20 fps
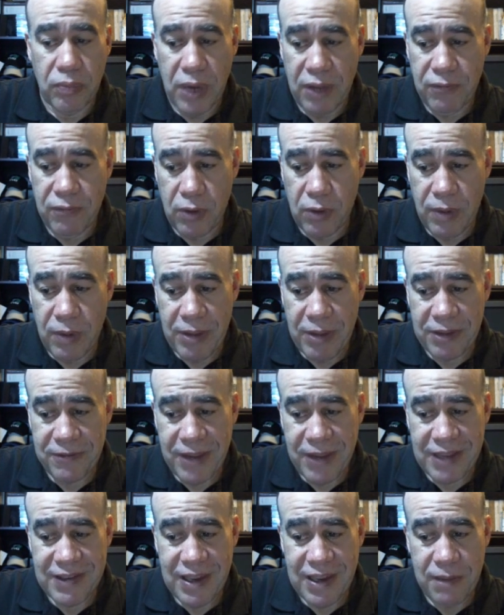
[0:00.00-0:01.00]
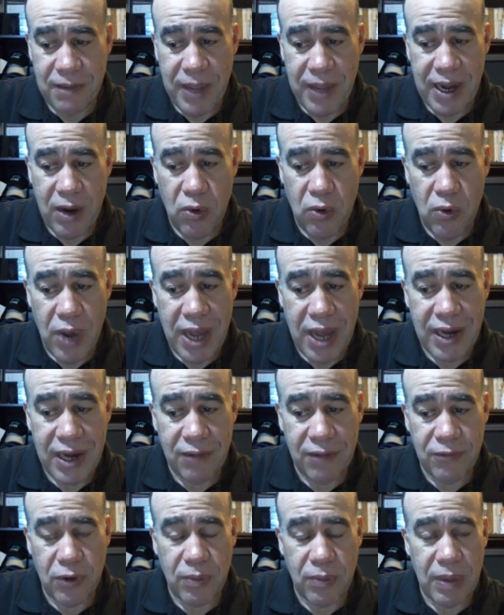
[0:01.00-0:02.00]
la forma más fácil para jugar,
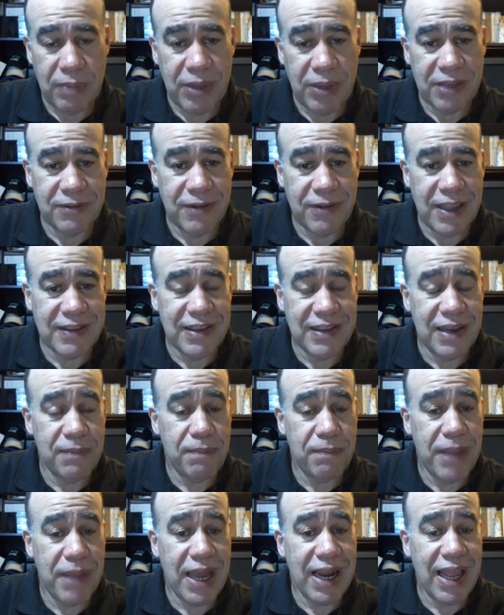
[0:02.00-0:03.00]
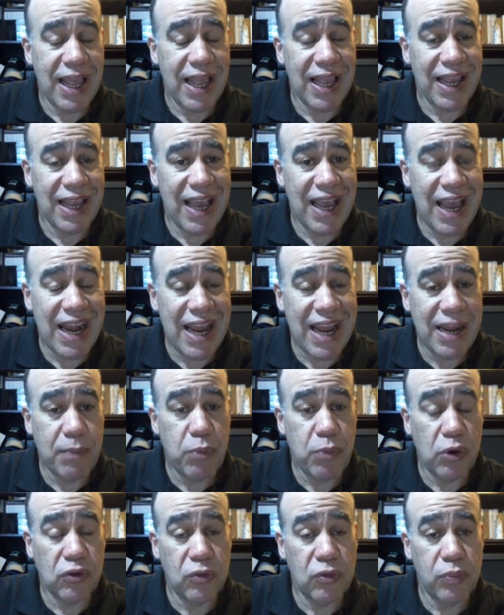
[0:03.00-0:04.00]
la forma más fácil para ganar y
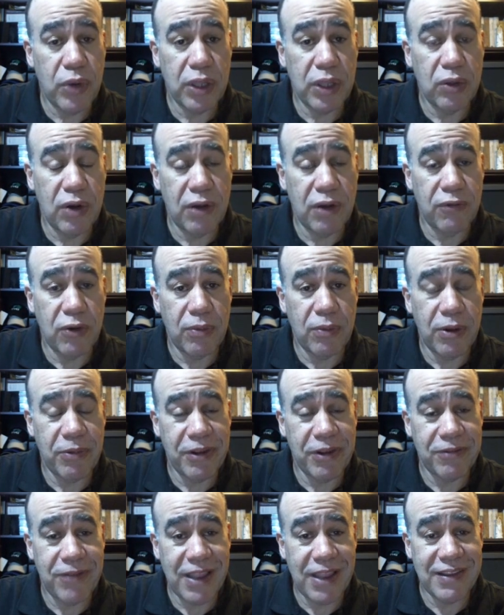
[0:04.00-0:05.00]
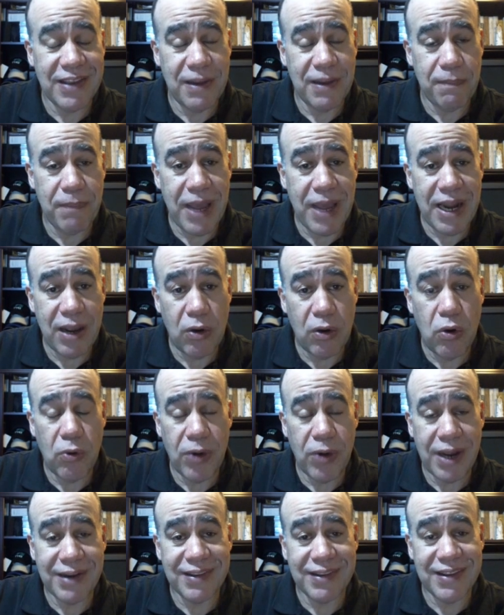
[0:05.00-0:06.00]
por supuesto la forma más fácil para
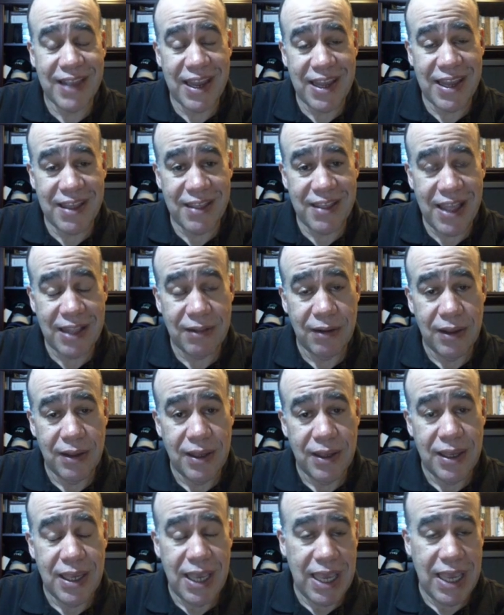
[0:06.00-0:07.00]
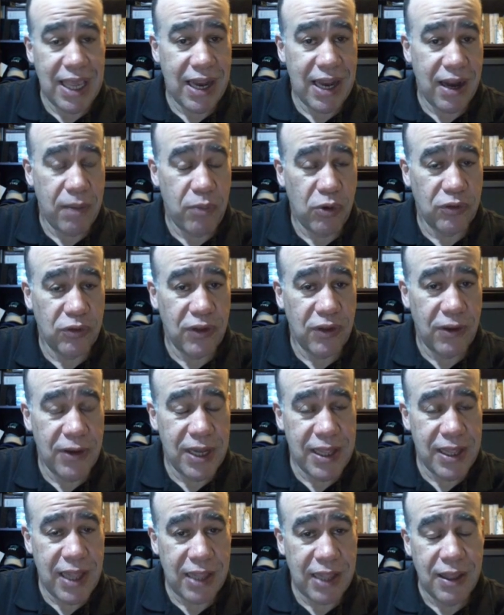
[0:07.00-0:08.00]
cobrar. Seriedad y
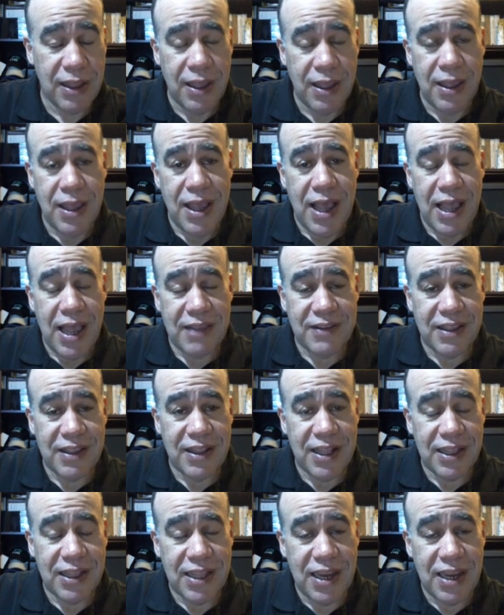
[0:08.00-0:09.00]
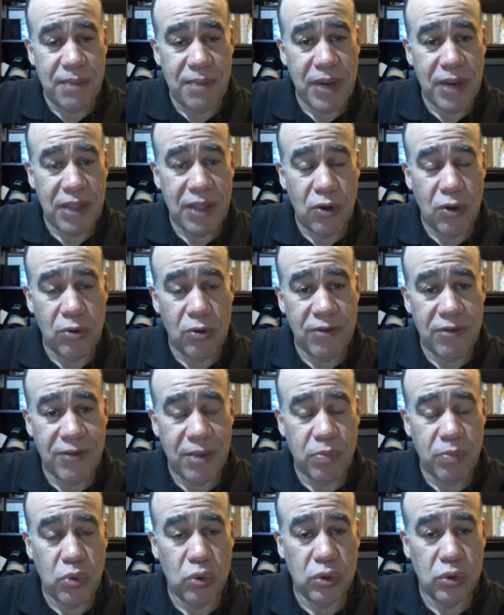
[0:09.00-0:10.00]
responsabilidad hacen de
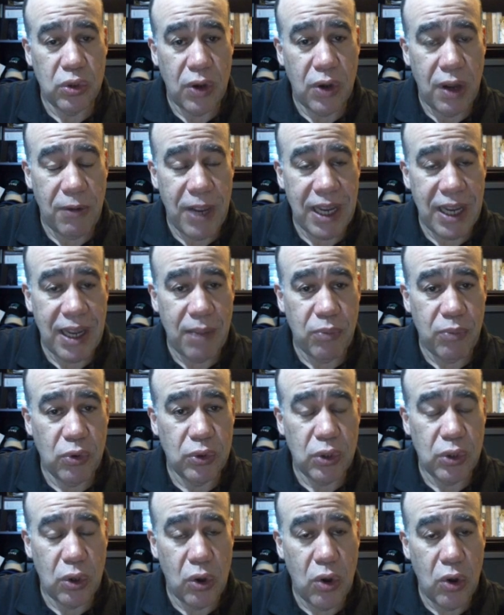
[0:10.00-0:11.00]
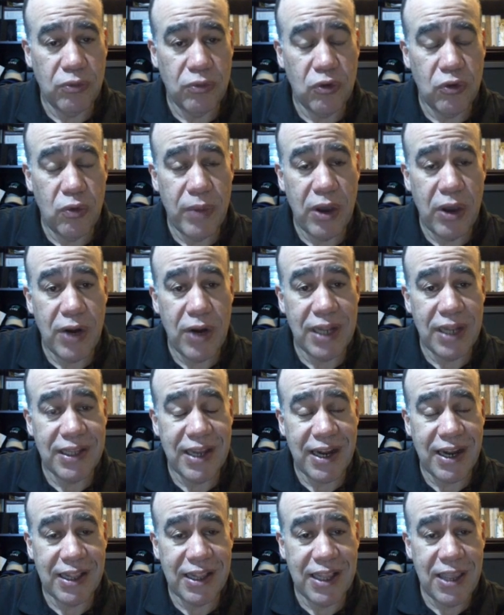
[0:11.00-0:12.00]
www.labanca.com su mejor
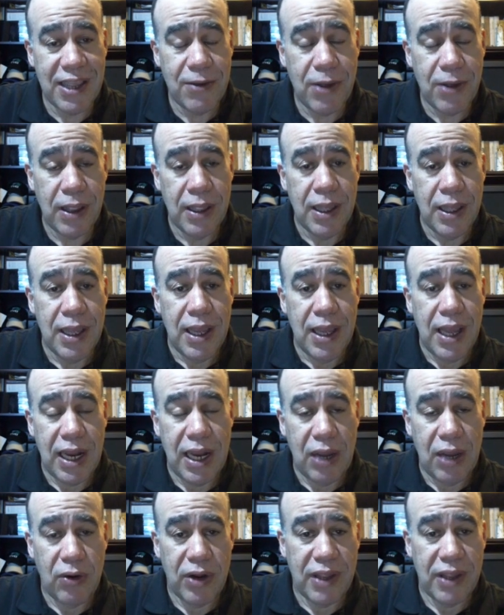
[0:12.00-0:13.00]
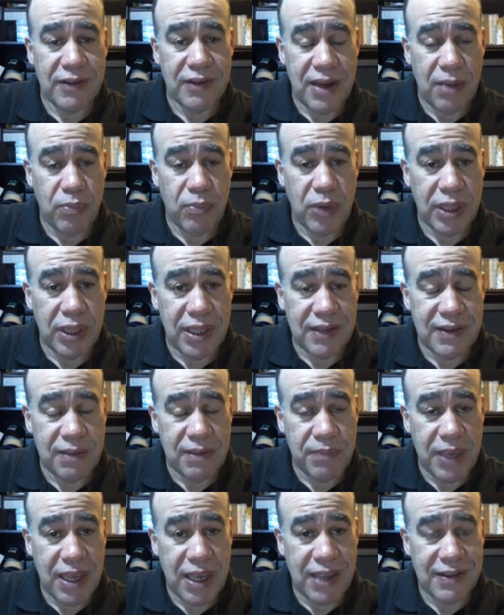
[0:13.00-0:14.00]
alternativa a la hora de hacer apuestas
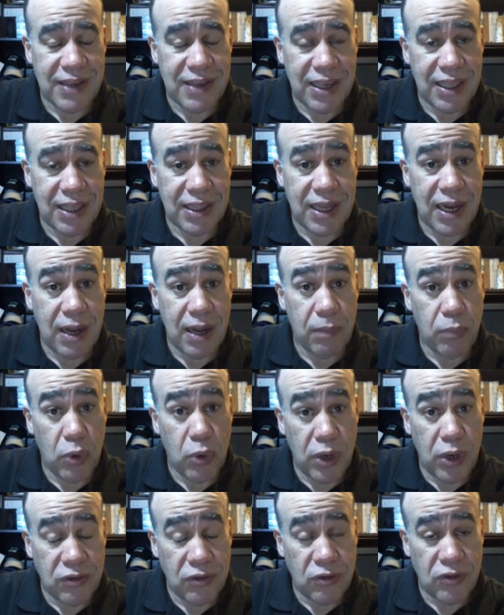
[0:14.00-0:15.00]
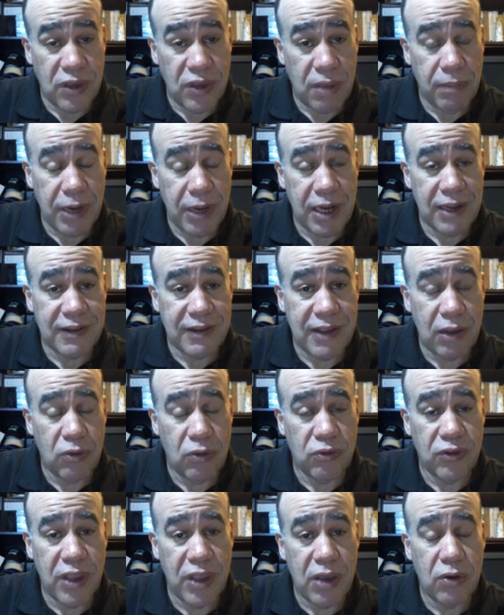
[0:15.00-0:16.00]
hípicas en Internet. Por eso siempre les
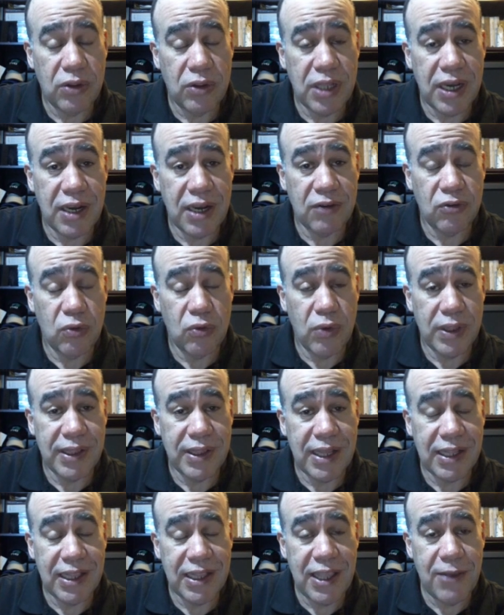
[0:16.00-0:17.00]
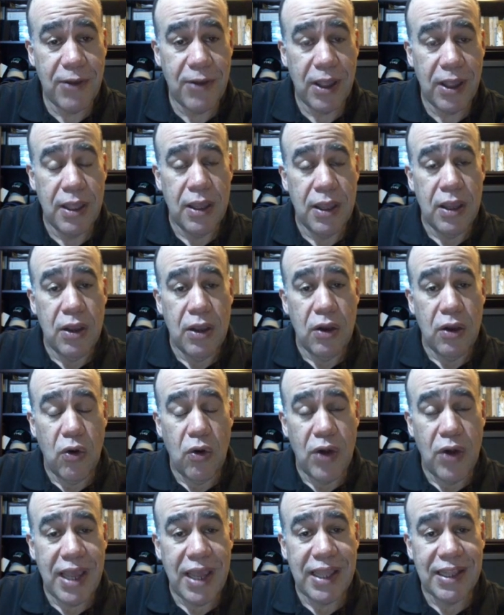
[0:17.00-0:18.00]
aconsejo tener su cuenta activa
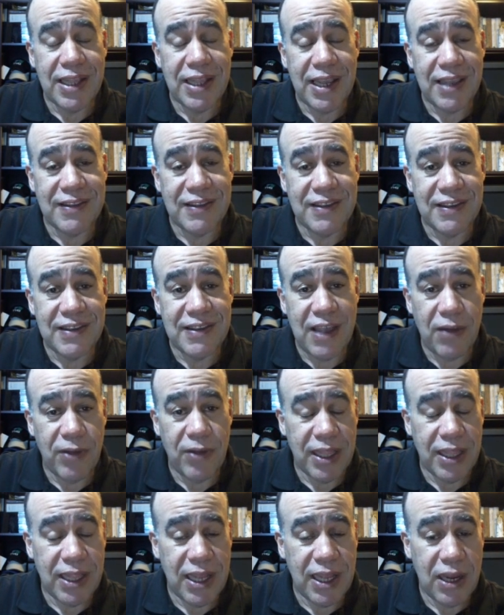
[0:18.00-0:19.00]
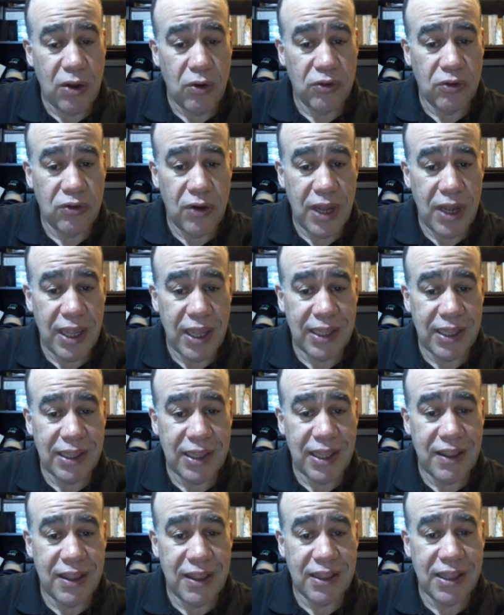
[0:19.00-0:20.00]
con la gente que sí sabe de este negocio, la
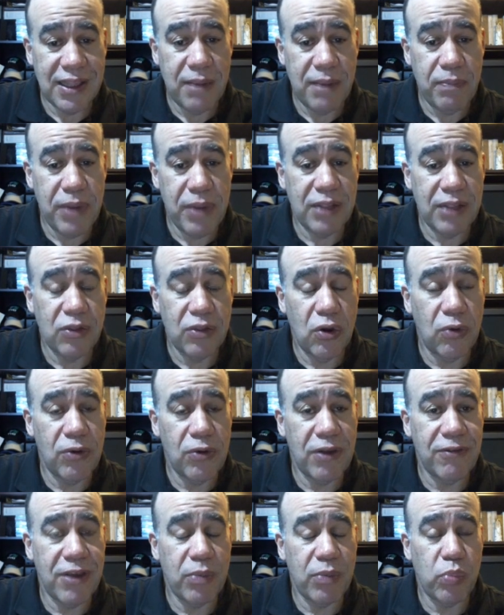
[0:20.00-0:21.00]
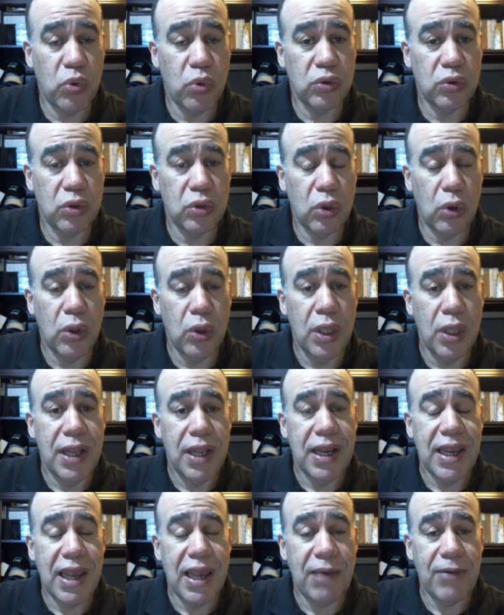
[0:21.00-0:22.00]
gente de
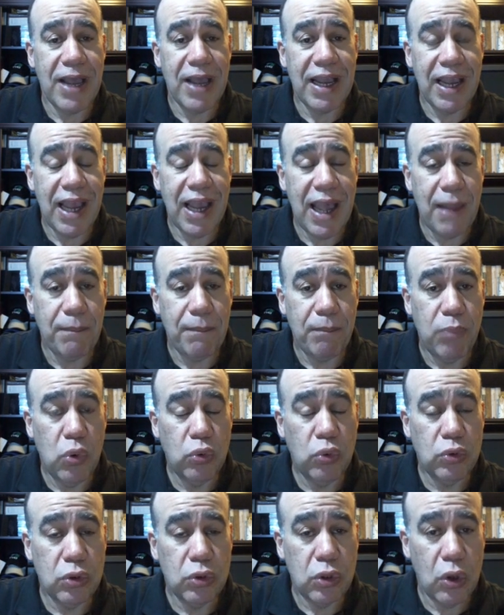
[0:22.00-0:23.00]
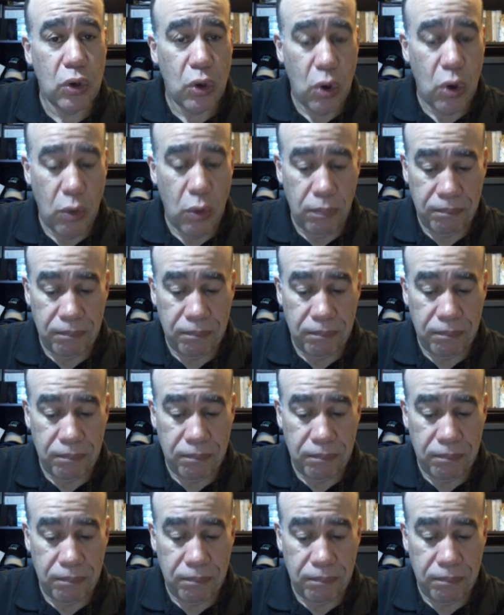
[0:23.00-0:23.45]
www.labanca.com.